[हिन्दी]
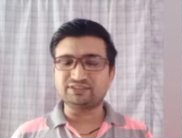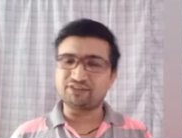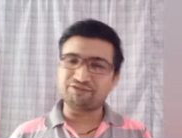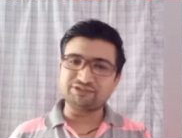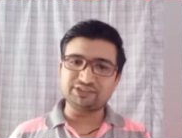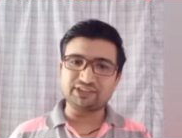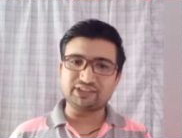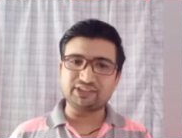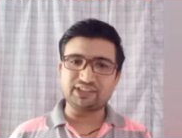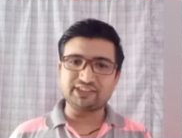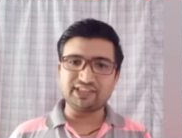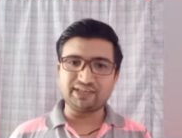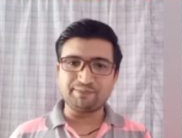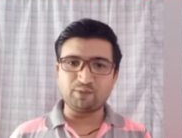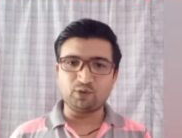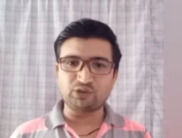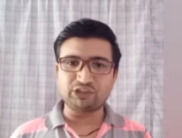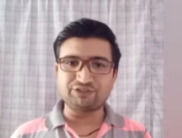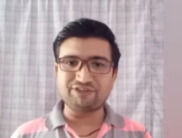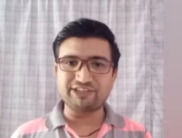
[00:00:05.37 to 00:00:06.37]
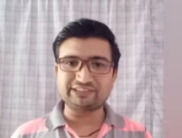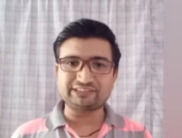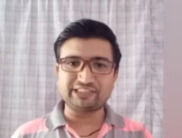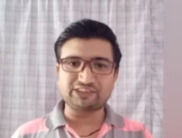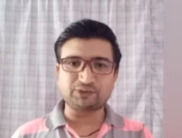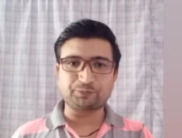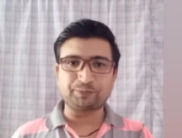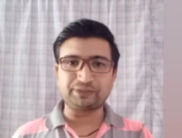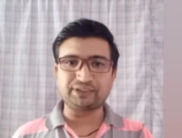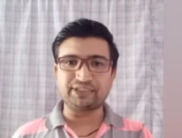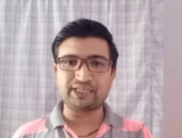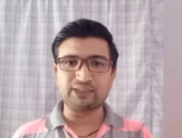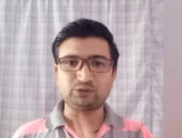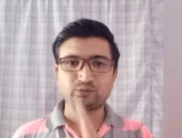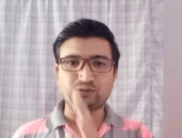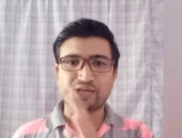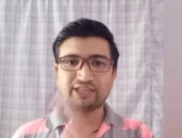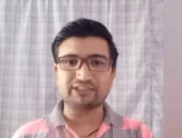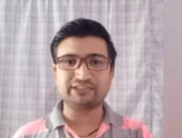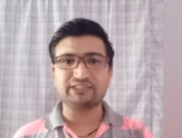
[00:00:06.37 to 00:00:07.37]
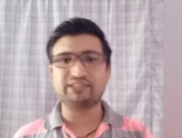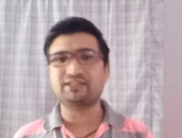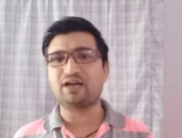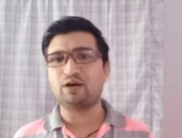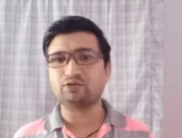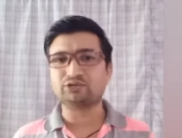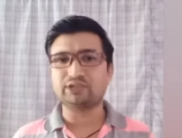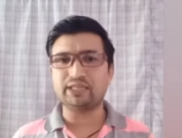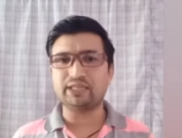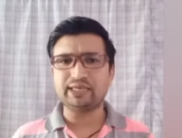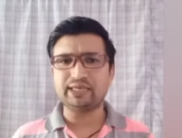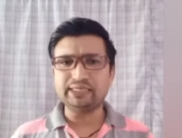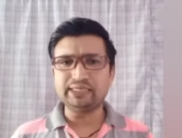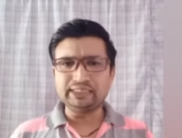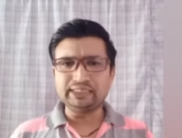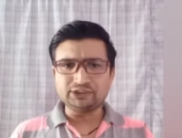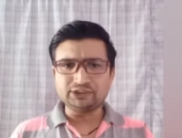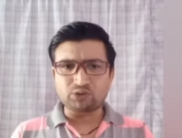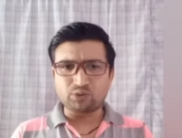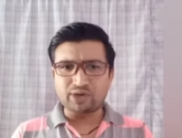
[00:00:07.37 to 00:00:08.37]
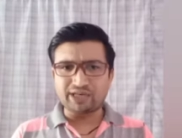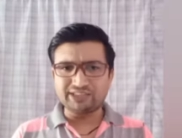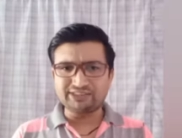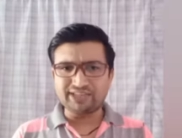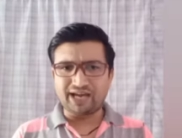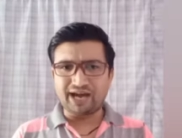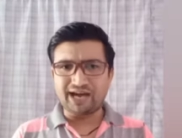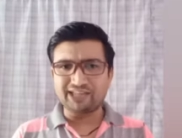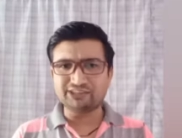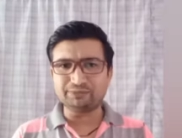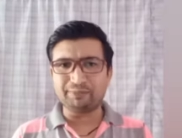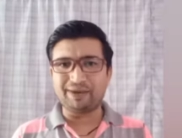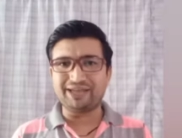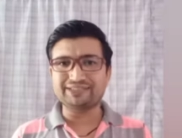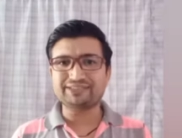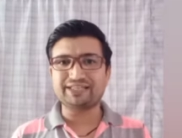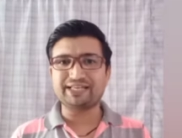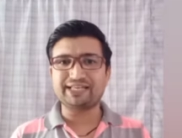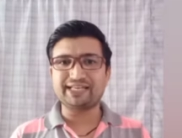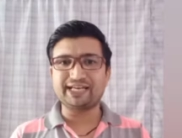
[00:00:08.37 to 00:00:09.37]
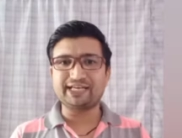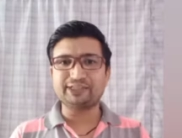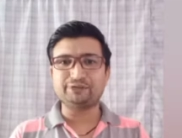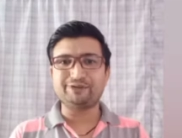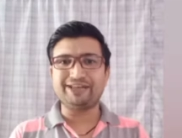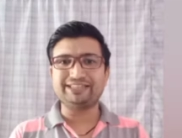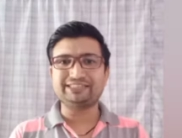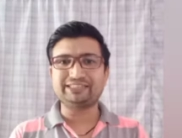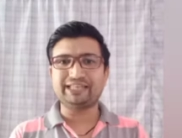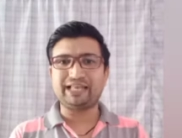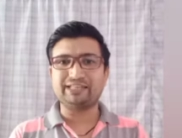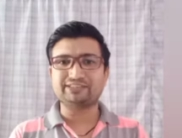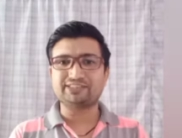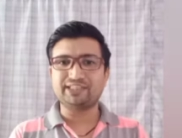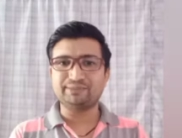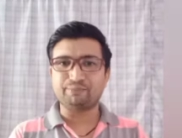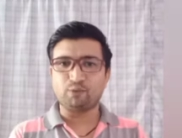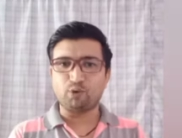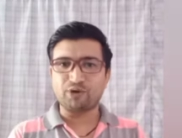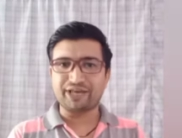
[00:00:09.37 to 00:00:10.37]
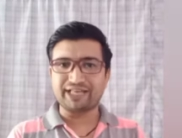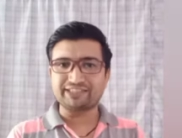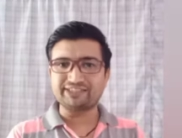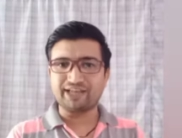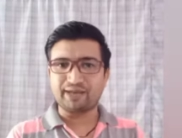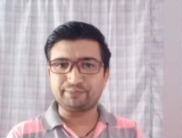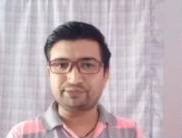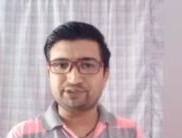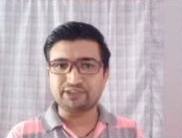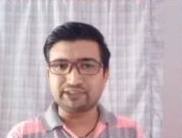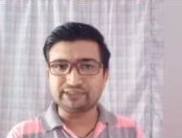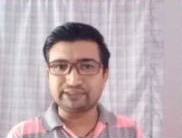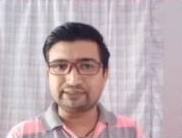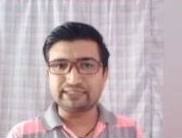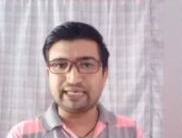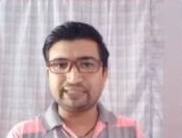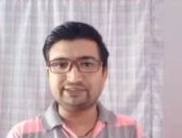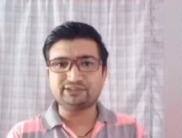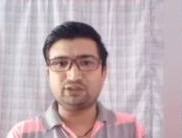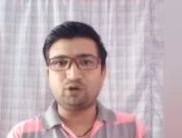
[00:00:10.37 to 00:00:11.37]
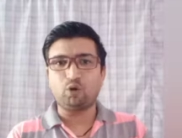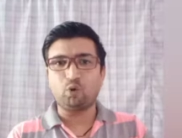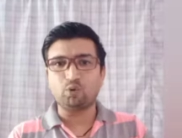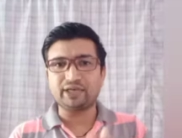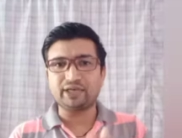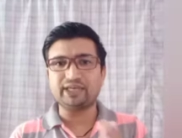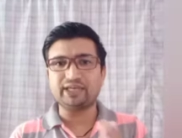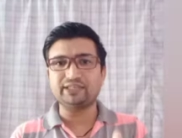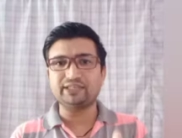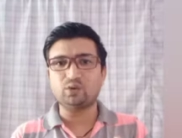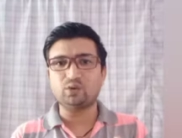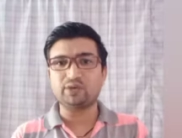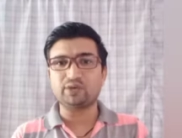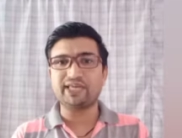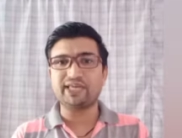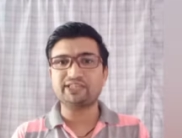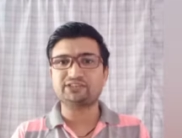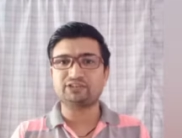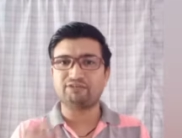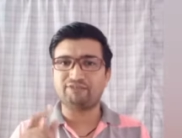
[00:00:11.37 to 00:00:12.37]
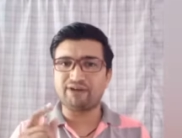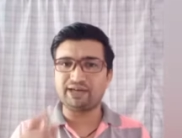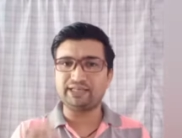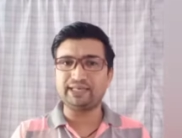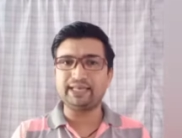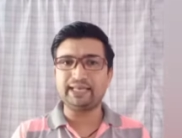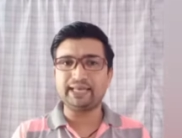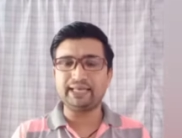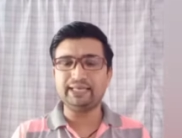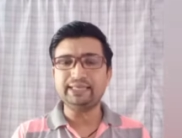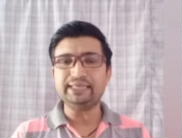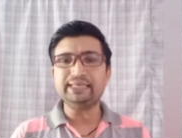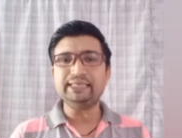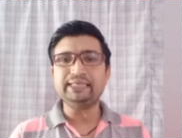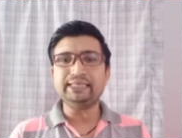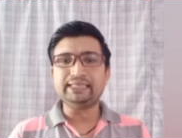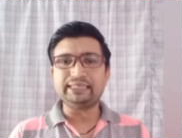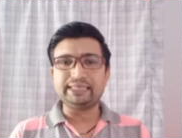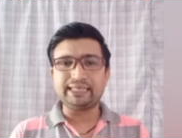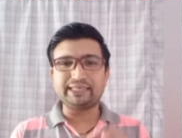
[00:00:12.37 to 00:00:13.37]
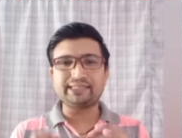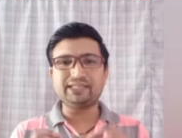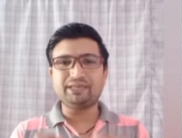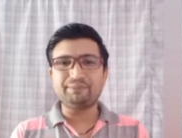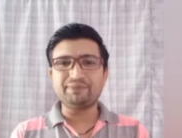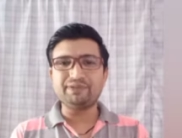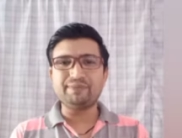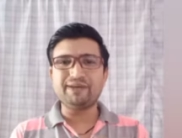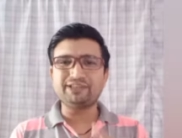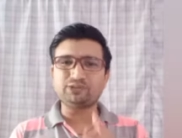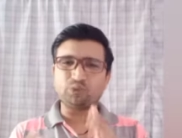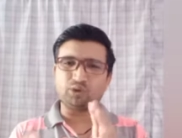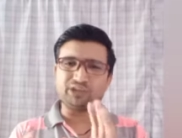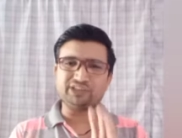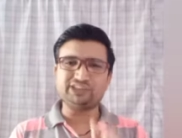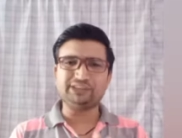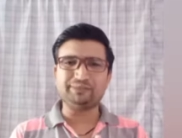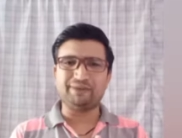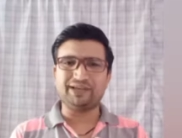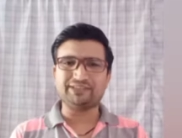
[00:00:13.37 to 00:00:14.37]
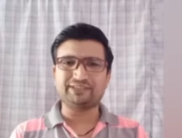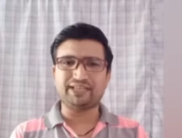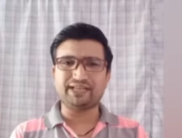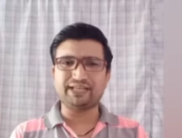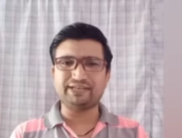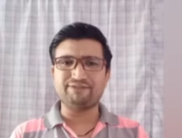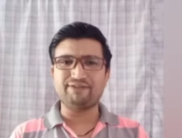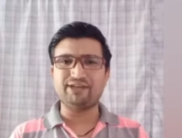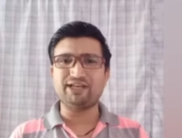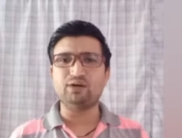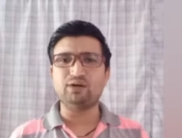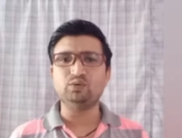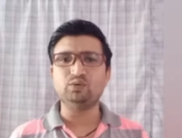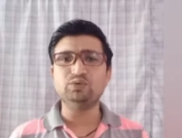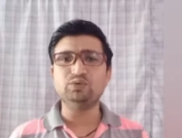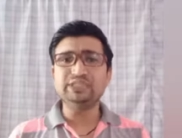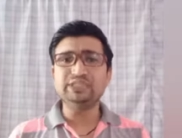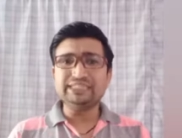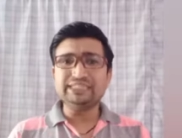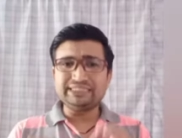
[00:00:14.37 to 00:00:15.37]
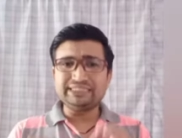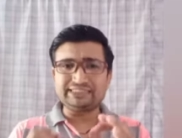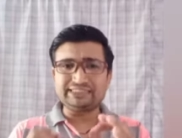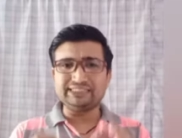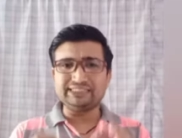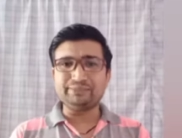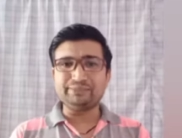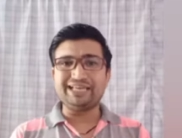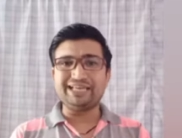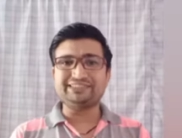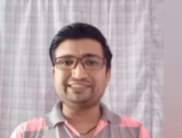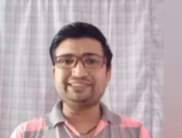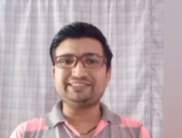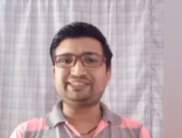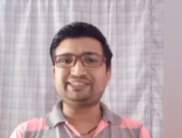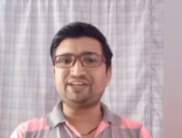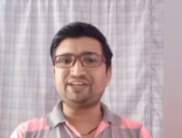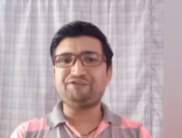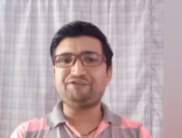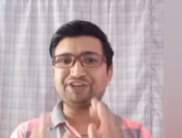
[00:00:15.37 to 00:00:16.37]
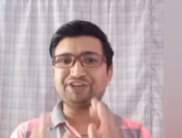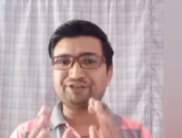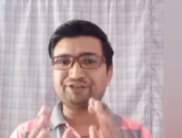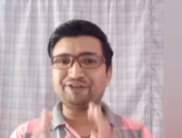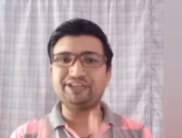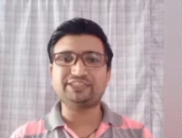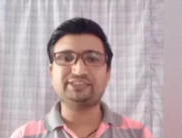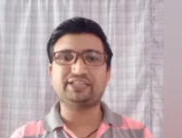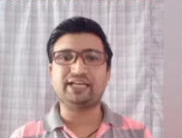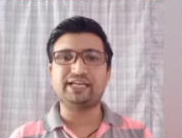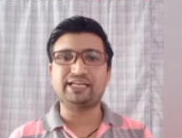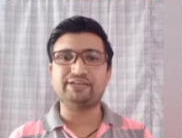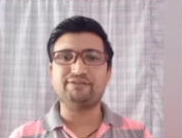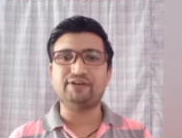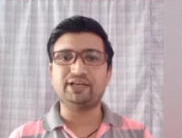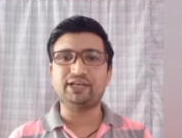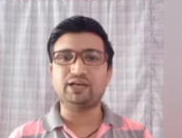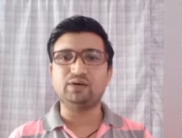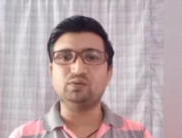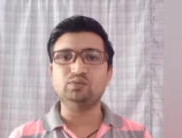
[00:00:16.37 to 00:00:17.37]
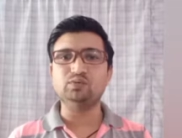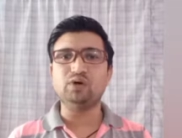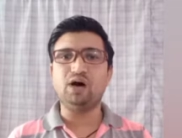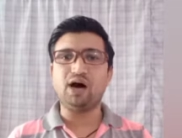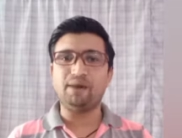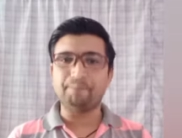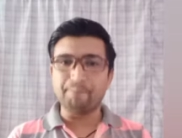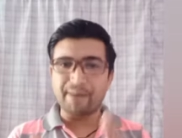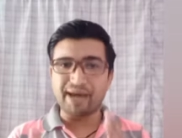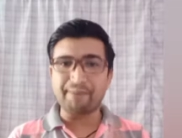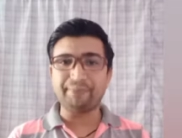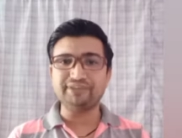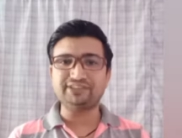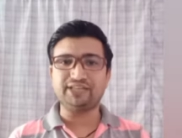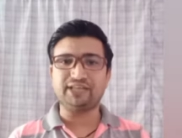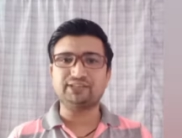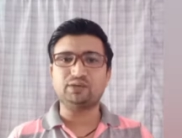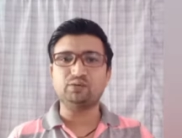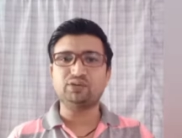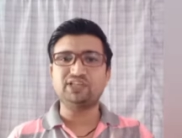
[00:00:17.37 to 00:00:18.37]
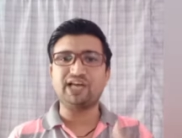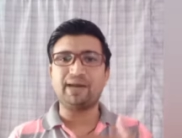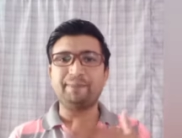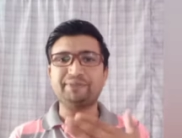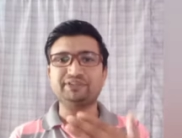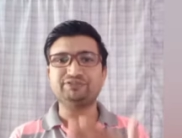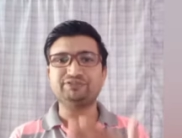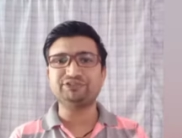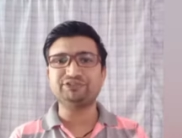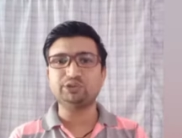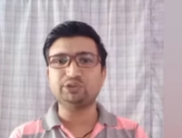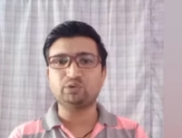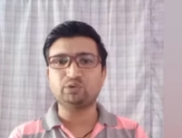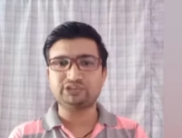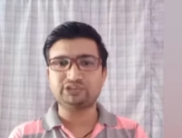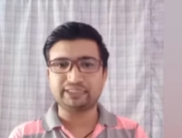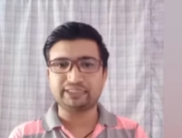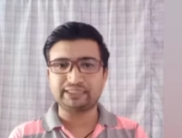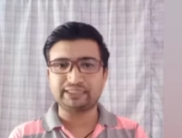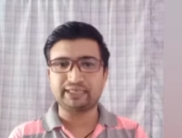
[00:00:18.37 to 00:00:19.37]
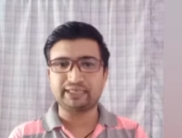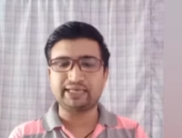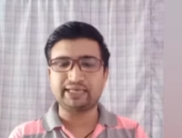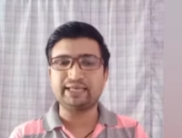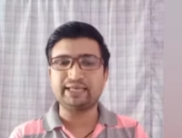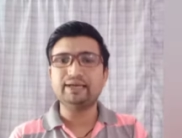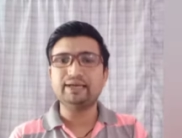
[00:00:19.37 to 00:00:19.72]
रविंद्र दहिया मोटिवेशनल स्पीकर एजुकेशनल काउंसलर स्टूडेंट्स आज बात करेंगे ट्वेल्थ क्लास के बोर्ड एग्जाम्स की कैंसिल होंगे नहीं होंगे सवाल है लेकिन अभी मैं छोटी सी बात करने वाला हूँ सीबीएसई e से सिर्फ रिक्वेस्ट करने वाला हूँ आप मैं भी चाहता हूँ कि आप इस वीडियो को शेयर करें